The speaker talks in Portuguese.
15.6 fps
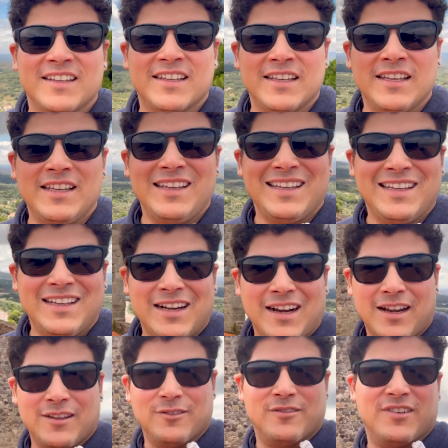Que
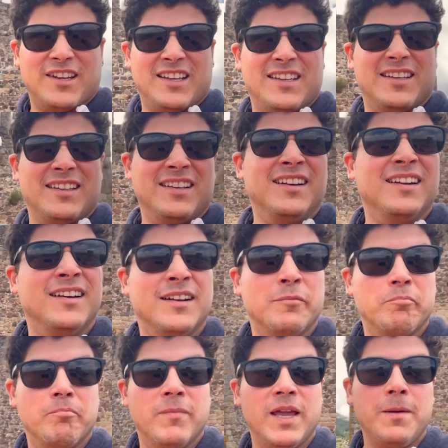irado, velho.
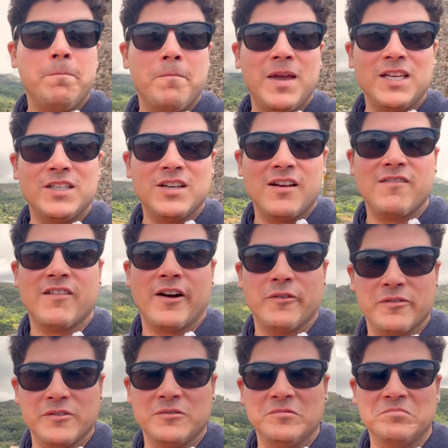Bem medieval,
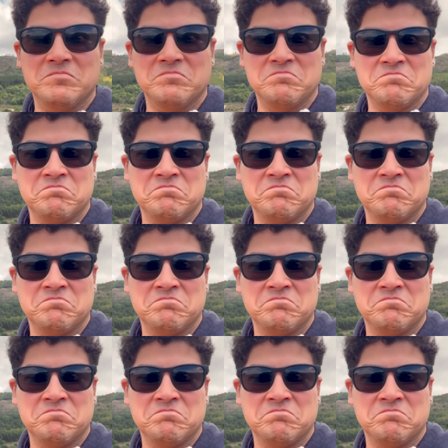velho.